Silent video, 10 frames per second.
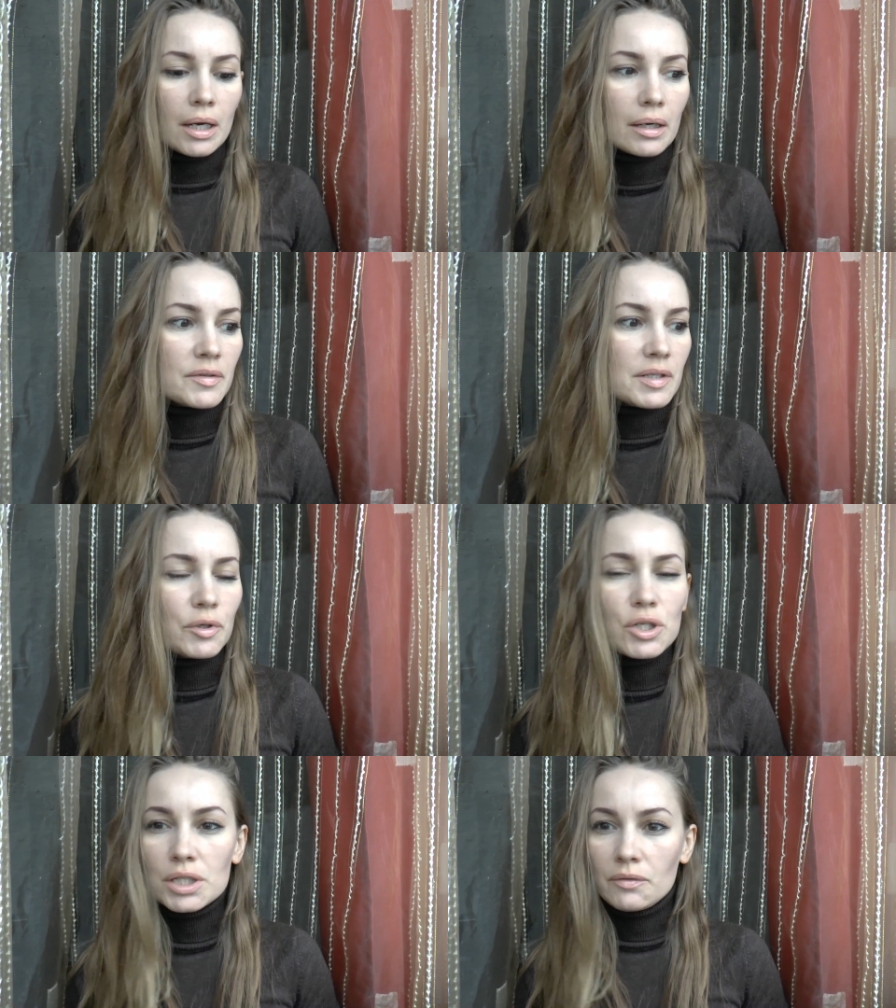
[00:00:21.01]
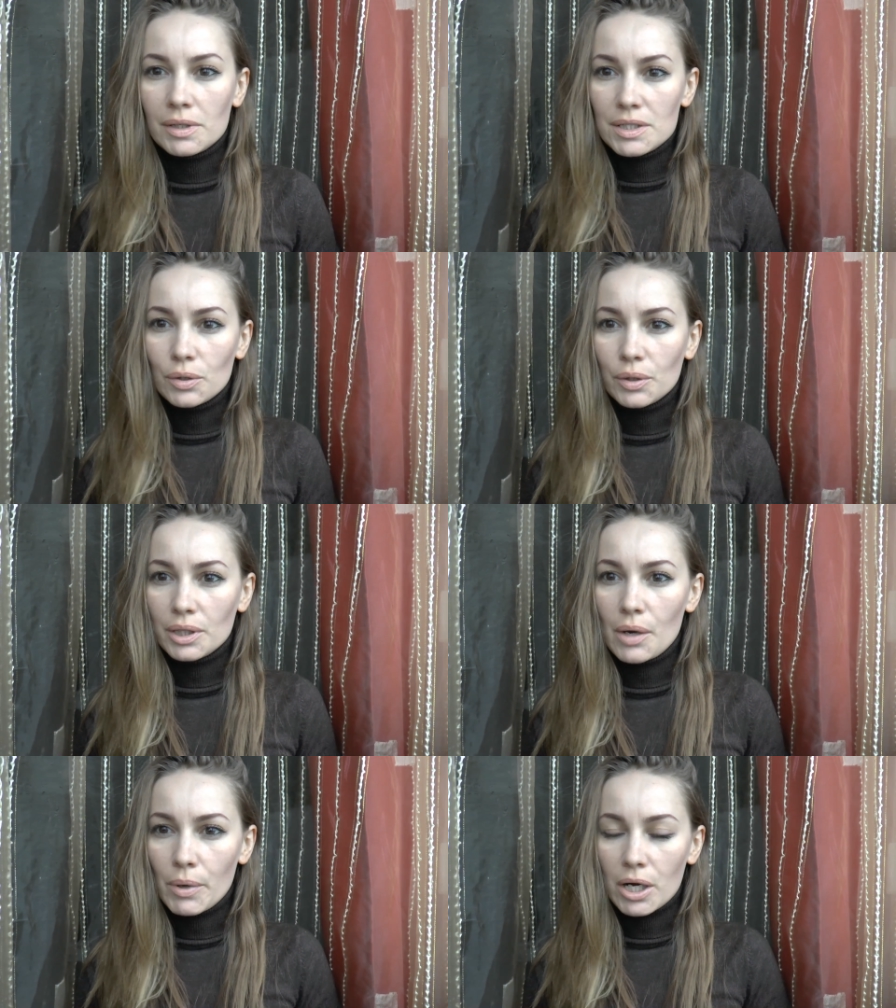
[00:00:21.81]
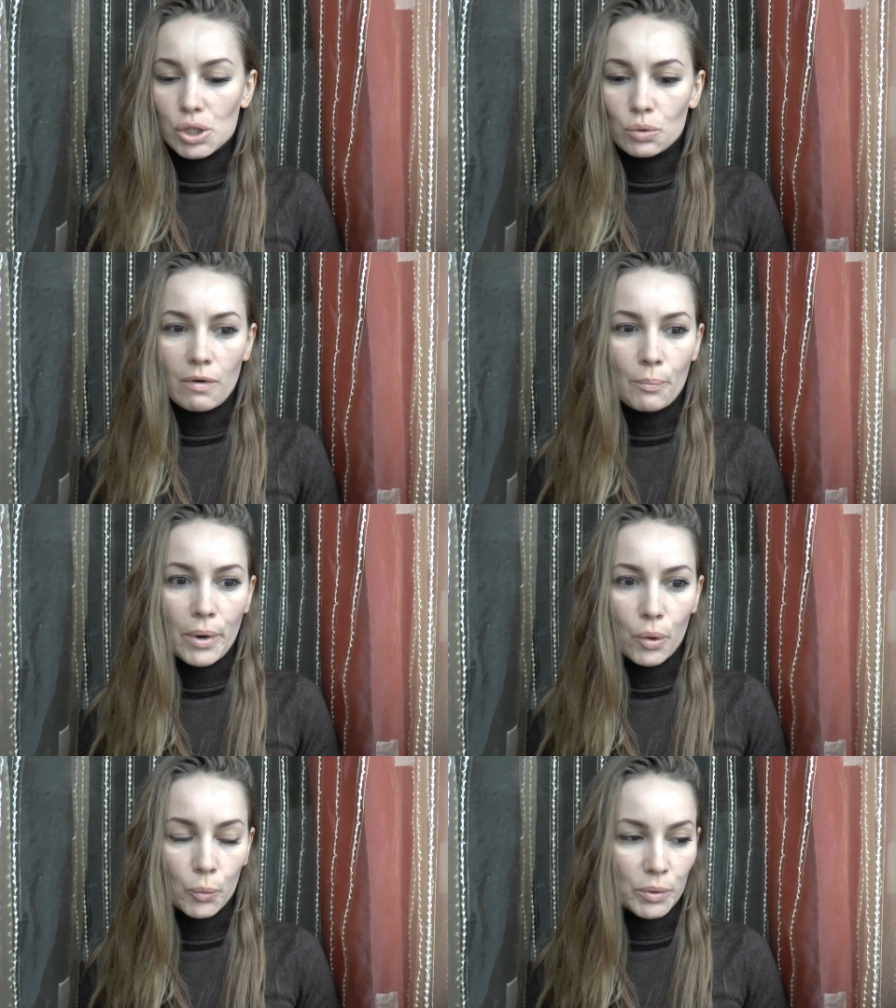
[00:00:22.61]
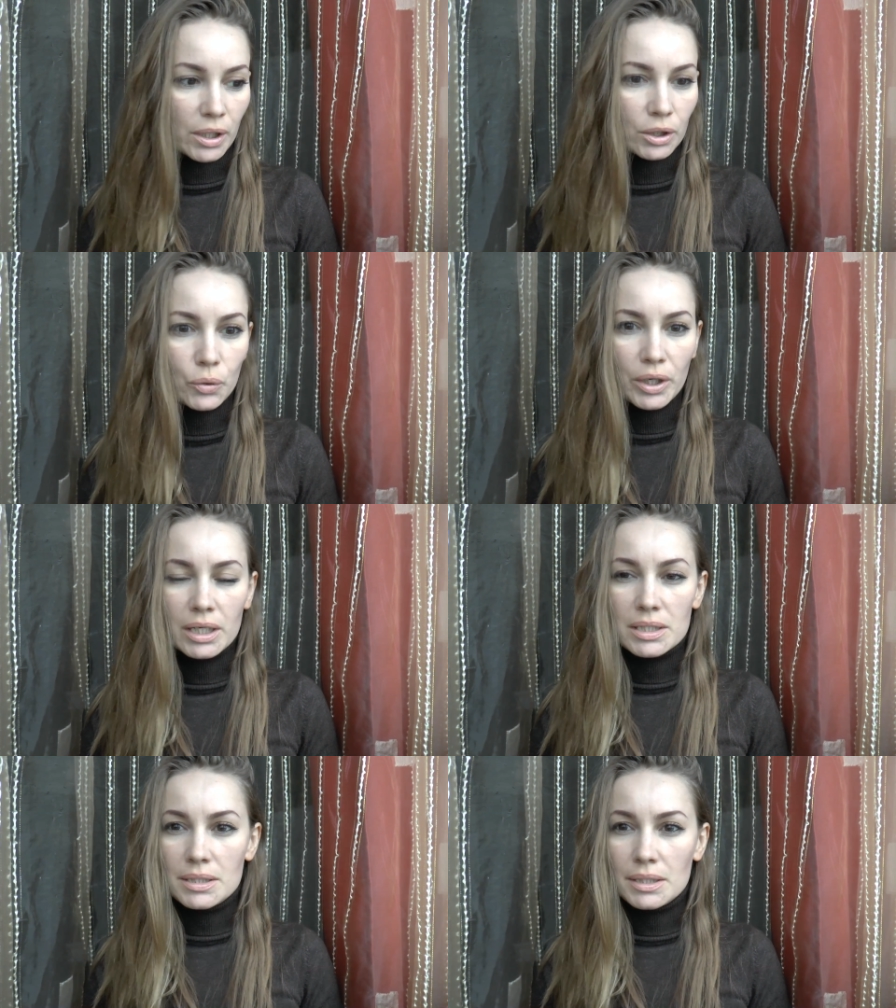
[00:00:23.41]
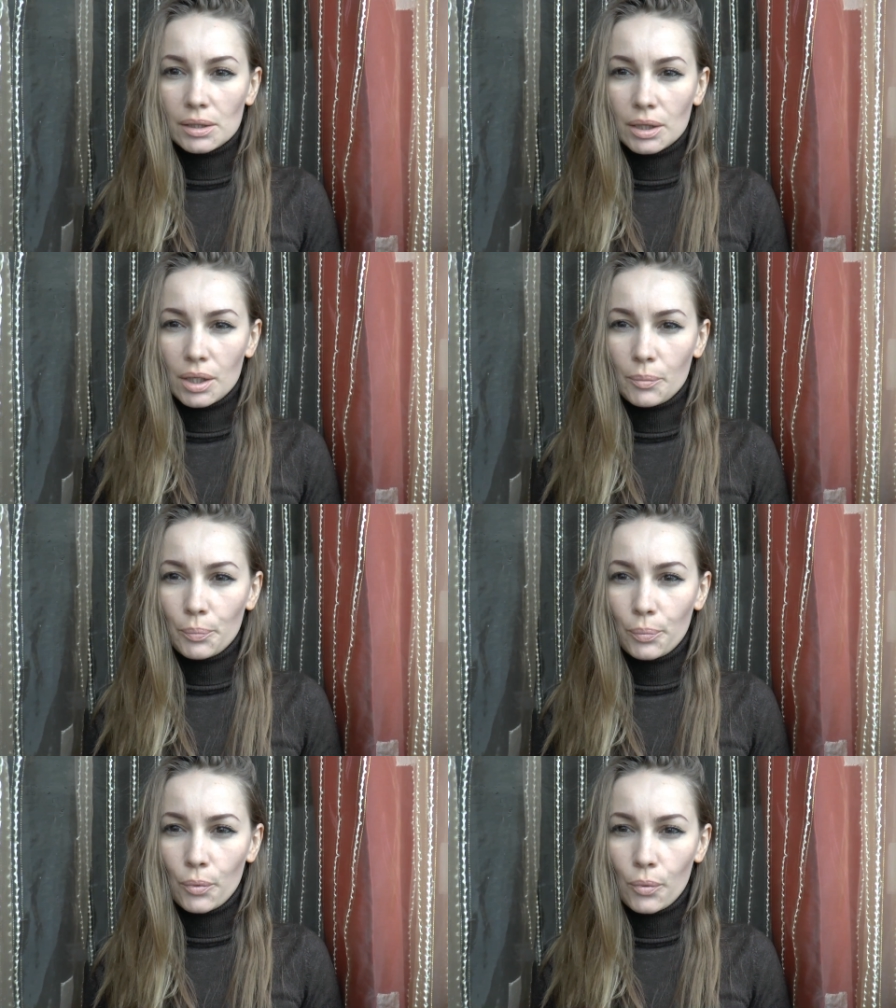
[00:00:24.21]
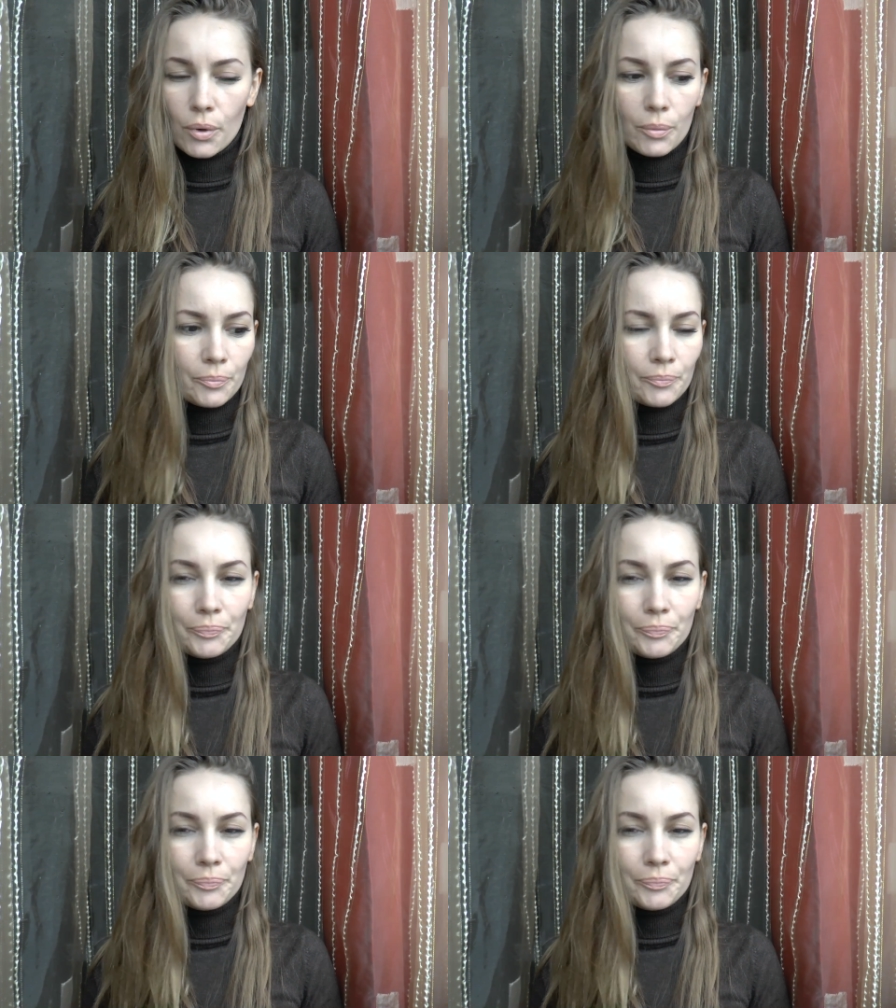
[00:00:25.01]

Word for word: А в сегодняшнем видео я покажу вам покупки, которые я сделала по